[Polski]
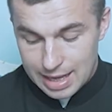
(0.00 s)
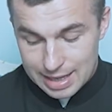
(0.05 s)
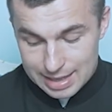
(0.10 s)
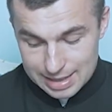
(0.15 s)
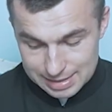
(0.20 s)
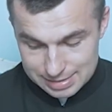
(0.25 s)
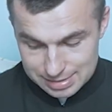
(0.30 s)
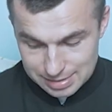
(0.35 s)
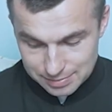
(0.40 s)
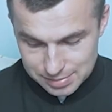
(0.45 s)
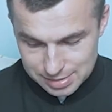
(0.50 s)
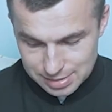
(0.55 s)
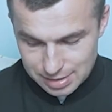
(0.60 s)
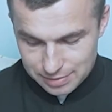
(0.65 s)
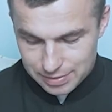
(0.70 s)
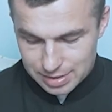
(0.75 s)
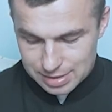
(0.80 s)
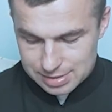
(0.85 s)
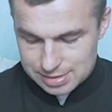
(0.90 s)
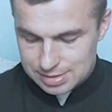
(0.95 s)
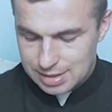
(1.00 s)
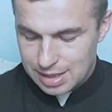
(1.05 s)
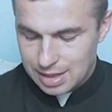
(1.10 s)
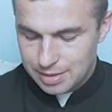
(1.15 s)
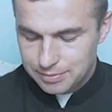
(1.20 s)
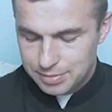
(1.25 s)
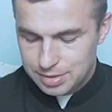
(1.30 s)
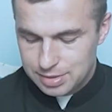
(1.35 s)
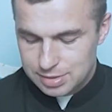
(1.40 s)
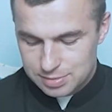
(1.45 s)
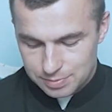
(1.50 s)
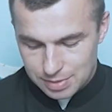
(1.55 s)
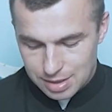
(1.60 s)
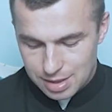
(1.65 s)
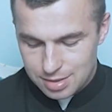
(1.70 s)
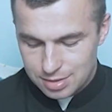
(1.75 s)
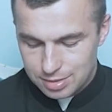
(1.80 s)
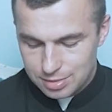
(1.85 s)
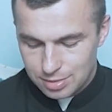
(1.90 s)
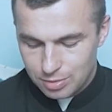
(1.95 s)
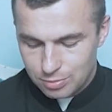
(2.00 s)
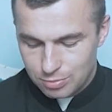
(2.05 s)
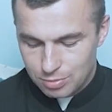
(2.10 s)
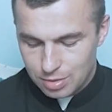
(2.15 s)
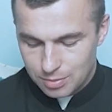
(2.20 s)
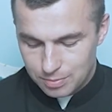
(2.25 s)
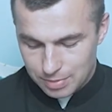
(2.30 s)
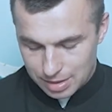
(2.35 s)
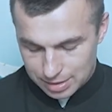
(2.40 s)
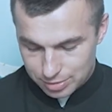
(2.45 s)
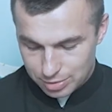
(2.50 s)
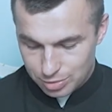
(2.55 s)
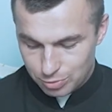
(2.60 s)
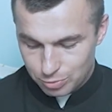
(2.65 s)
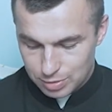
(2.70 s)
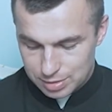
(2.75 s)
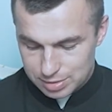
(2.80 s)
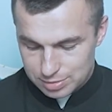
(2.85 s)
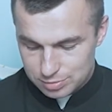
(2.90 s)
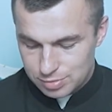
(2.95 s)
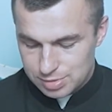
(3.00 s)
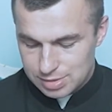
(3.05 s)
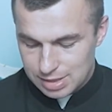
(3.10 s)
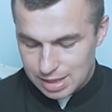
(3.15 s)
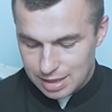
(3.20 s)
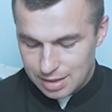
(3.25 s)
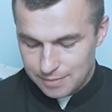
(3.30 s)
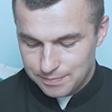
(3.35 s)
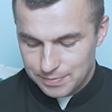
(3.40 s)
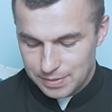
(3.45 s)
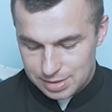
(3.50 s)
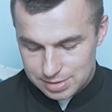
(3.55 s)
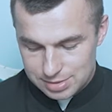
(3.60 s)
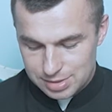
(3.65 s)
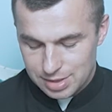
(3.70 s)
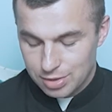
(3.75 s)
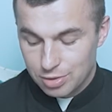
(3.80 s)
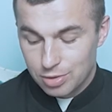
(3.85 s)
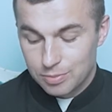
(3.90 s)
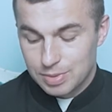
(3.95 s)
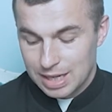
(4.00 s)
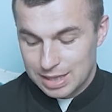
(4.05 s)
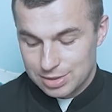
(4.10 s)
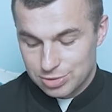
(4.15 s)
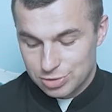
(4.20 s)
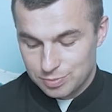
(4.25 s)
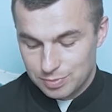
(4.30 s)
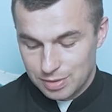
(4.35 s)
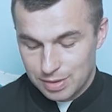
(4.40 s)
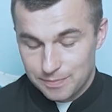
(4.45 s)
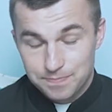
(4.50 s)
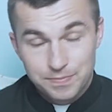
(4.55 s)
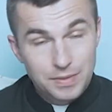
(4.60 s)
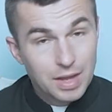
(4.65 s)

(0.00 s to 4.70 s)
razem z niewiastami, z Maryją, matką Jezusa i z jego braćmi.